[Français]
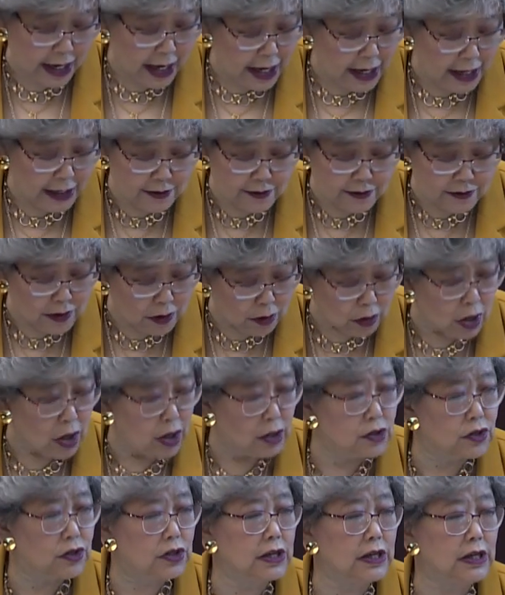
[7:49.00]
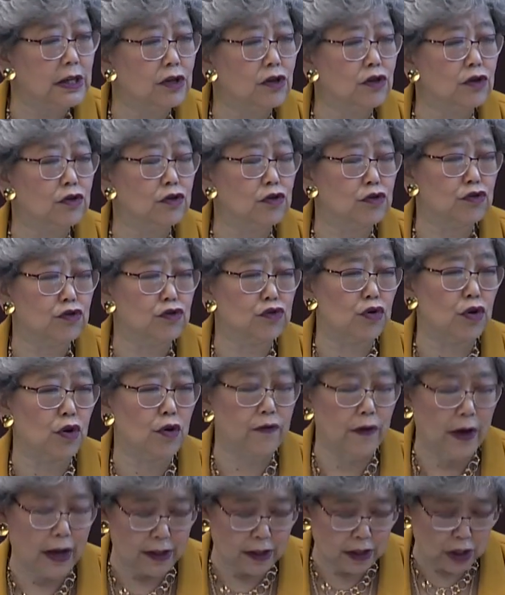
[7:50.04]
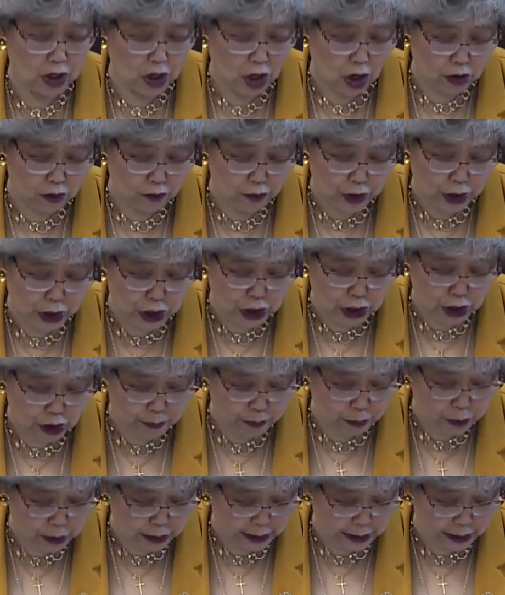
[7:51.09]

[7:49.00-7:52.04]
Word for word: au Canada, il a continué à servir